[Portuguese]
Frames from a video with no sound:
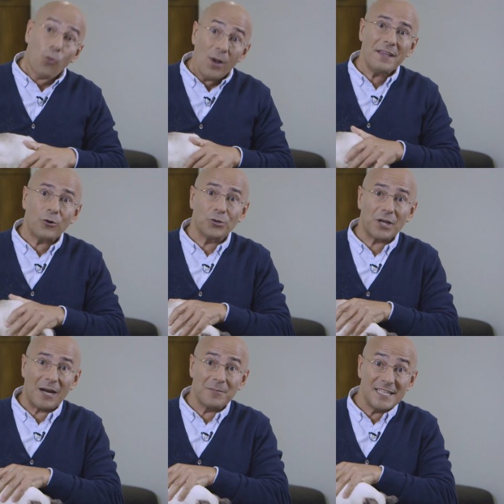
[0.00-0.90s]
quando
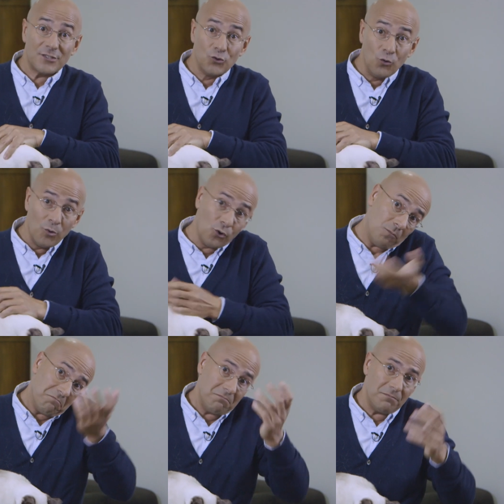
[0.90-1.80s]
encontrarmos esse
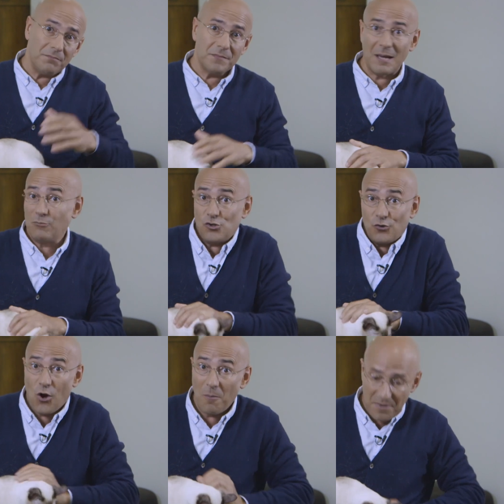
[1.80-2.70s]
número, damos-lhe
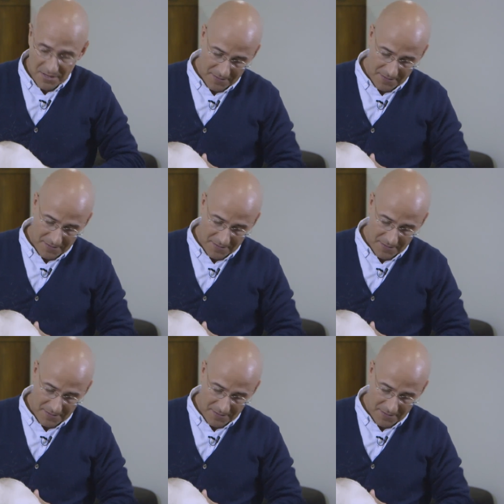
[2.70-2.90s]
um nome.